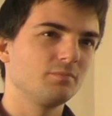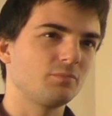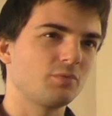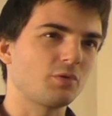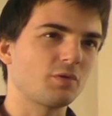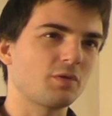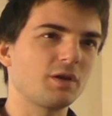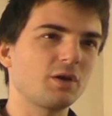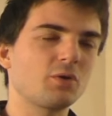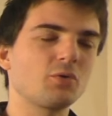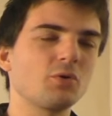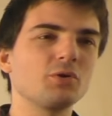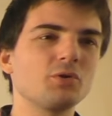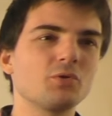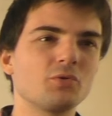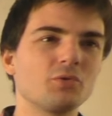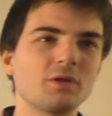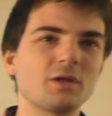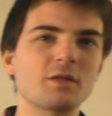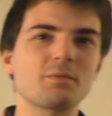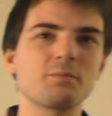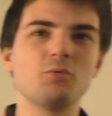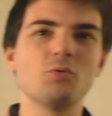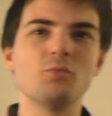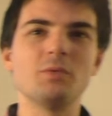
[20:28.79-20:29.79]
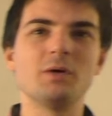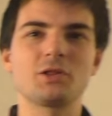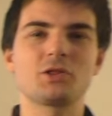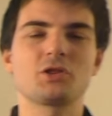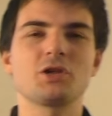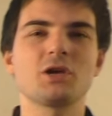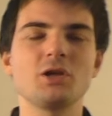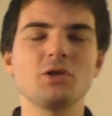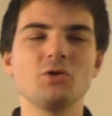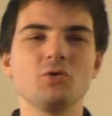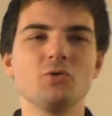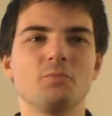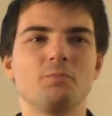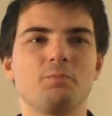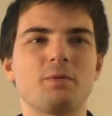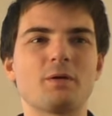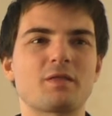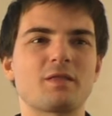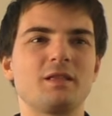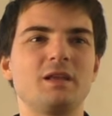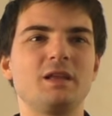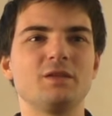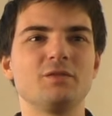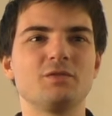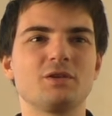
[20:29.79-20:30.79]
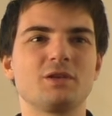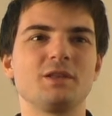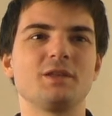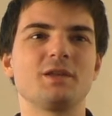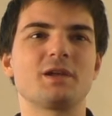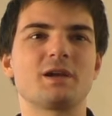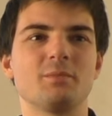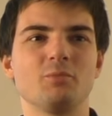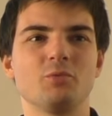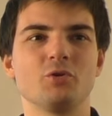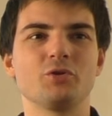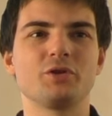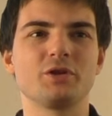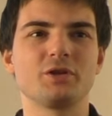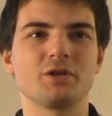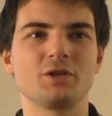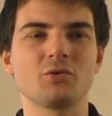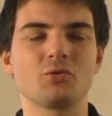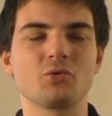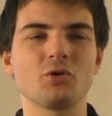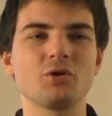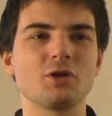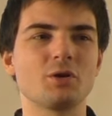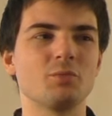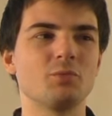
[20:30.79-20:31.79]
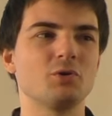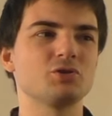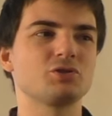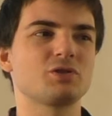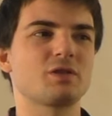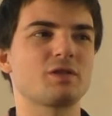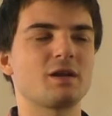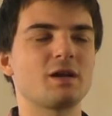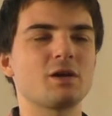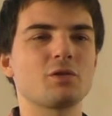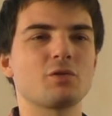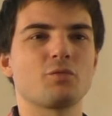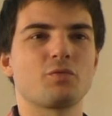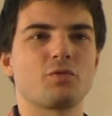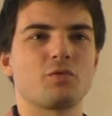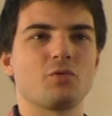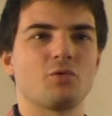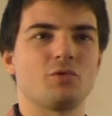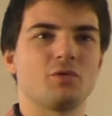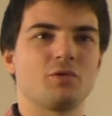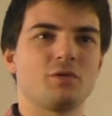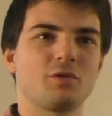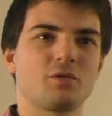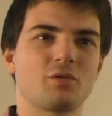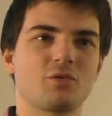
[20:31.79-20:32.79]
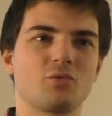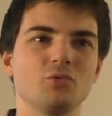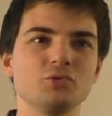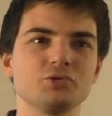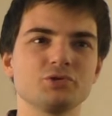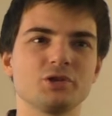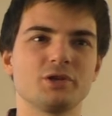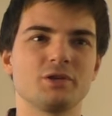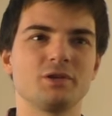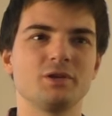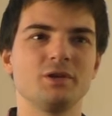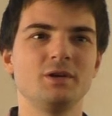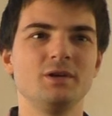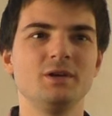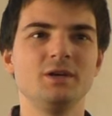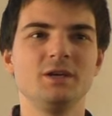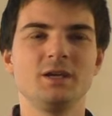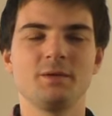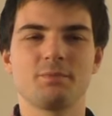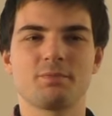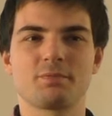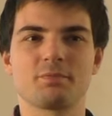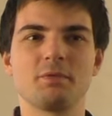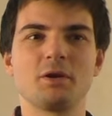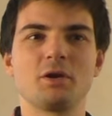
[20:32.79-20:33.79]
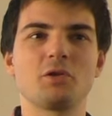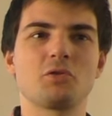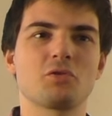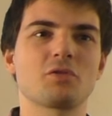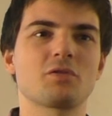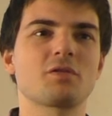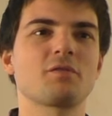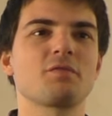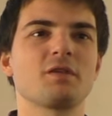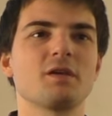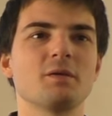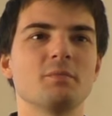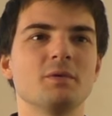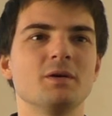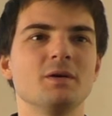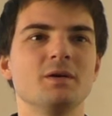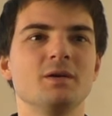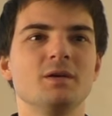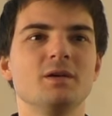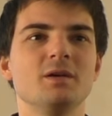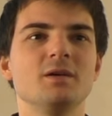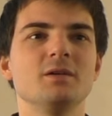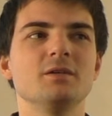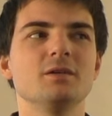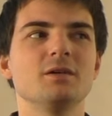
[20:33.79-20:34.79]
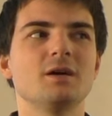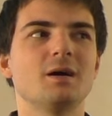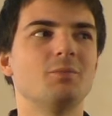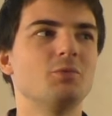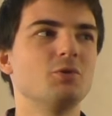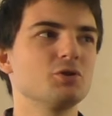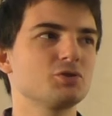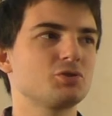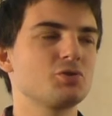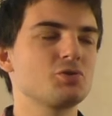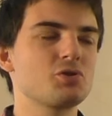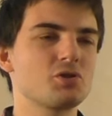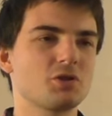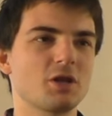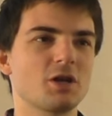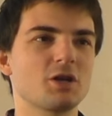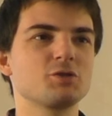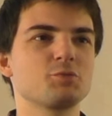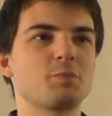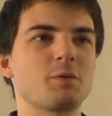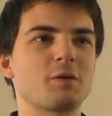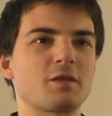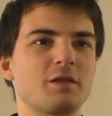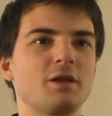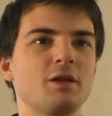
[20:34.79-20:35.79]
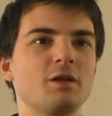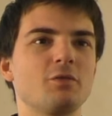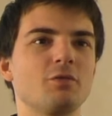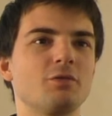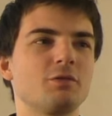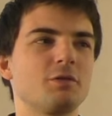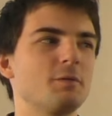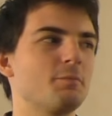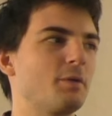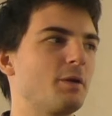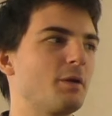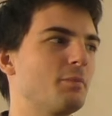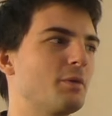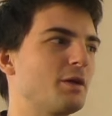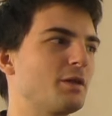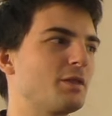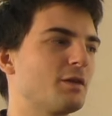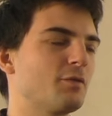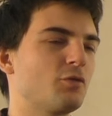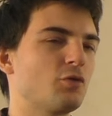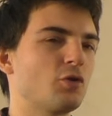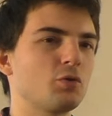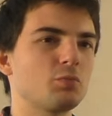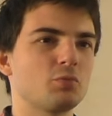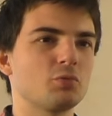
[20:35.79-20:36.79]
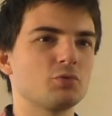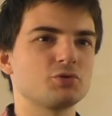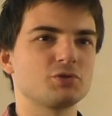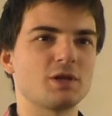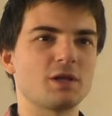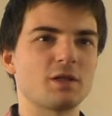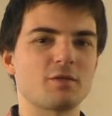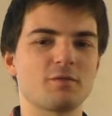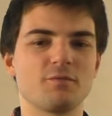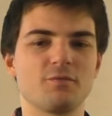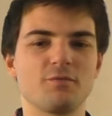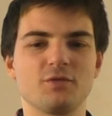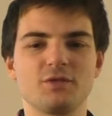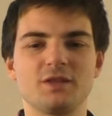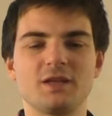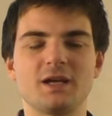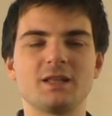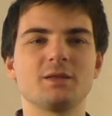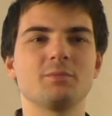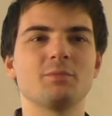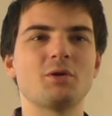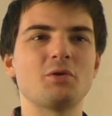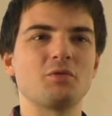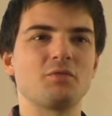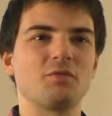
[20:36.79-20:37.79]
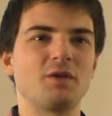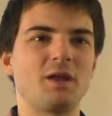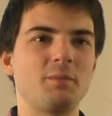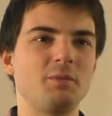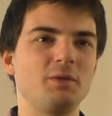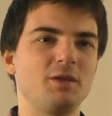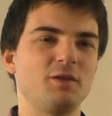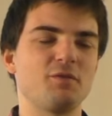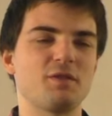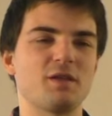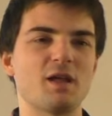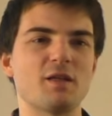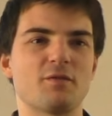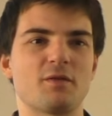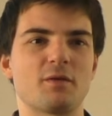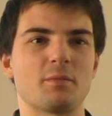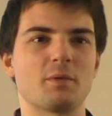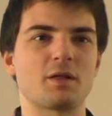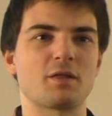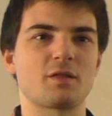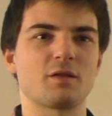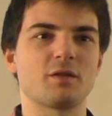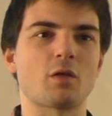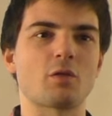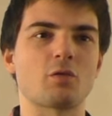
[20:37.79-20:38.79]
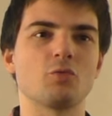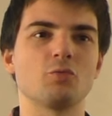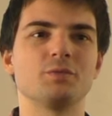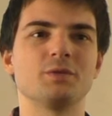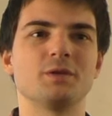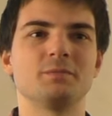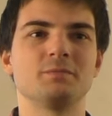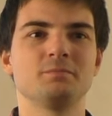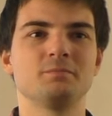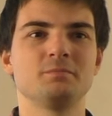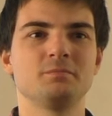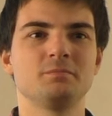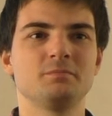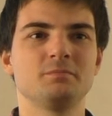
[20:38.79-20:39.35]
Просто декодер у нас по умолчанию последовательно работает. Энкодер ну, может сразу все скушать и посмотреть все совсем. А может точно так же последовательно принимать на вход, потому что у нас в данный момент времени не вся информация доступна.